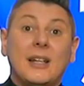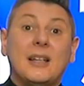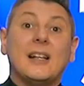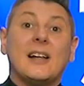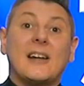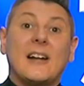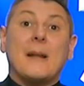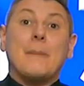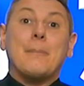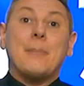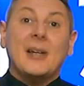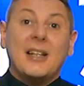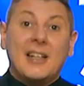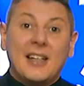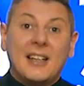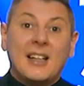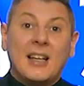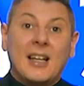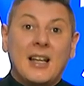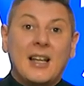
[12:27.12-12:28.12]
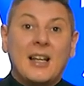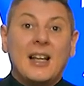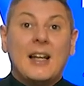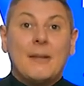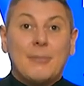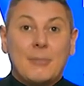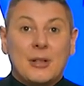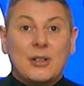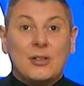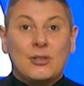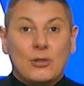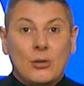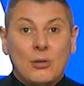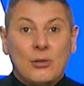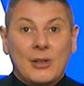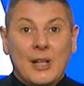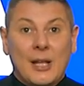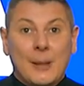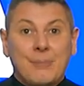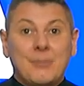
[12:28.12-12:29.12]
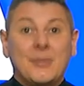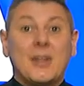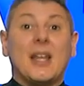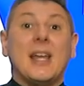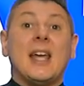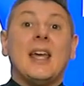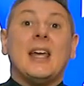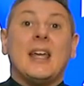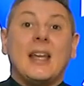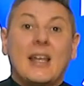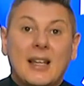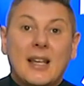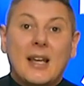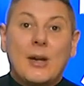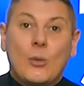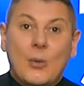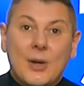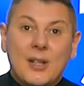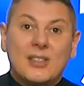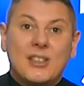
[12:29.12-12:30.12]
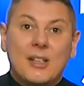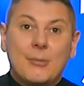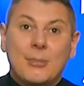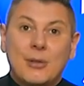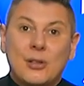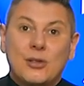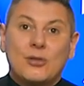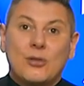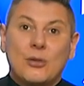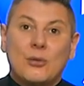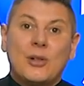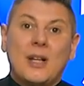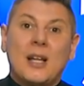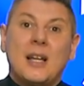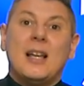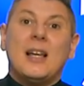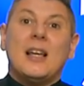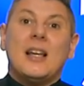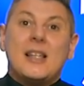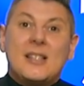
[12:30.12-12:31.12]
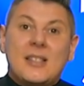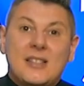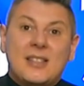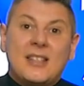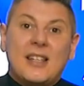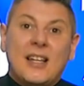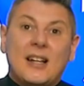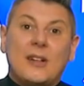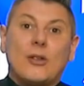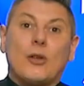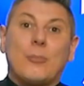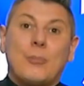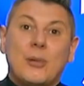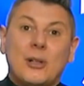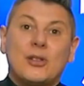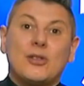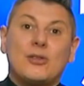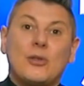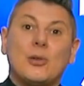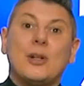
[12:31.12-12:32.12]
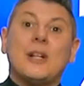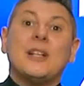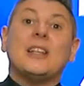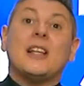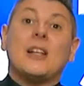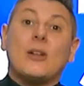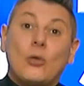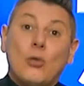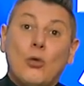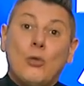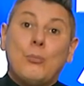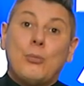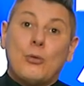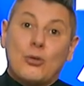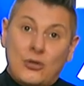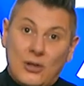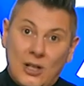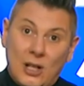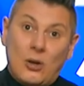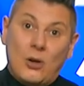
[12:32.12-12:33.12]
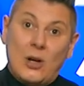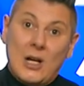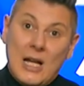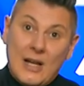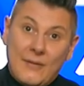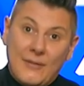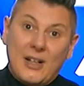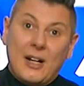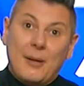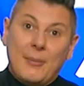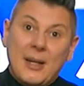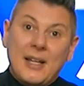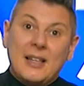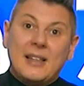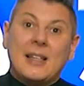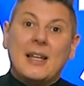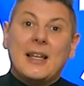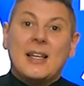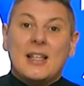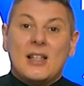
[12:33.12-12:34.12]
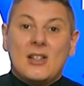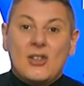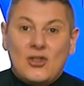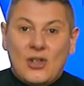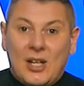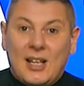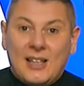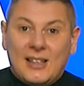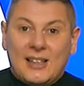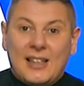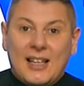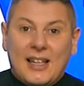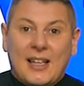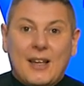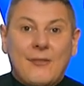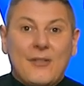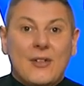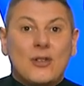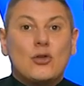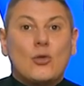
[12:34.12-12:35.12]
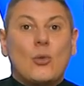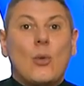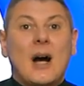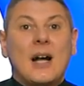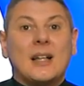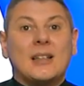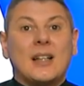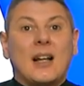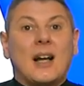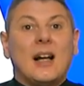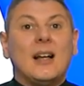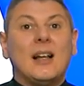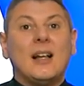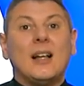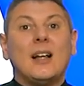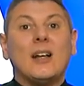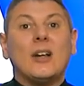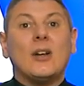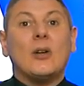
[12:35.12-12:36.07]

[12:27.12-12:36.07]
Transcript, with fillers: il reperire persone e che queste persone siano persone del gruppo, siano veramente gente che fa squadra